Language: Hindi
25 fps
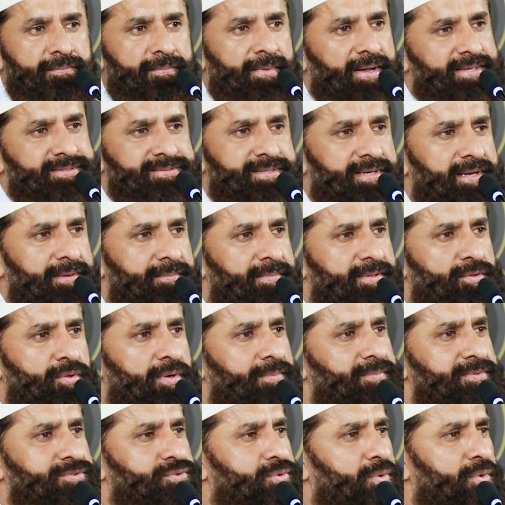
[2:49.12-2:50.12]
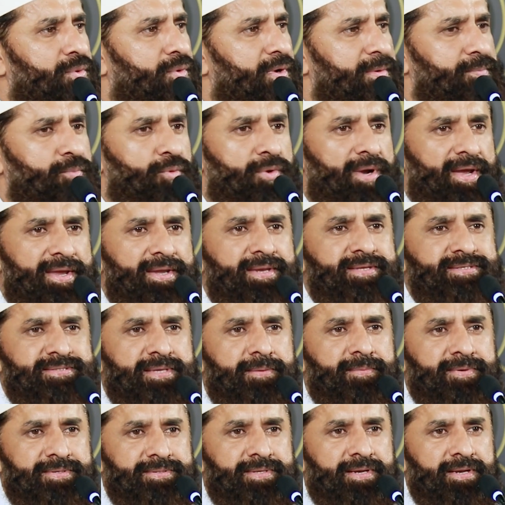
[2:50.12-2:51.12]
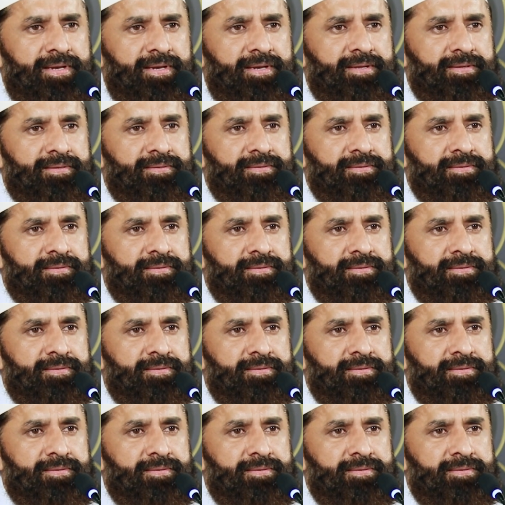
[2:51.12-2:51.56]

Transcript: माशरे में तो अब इसको कोई बुरा ही नहीं समझ रहा ना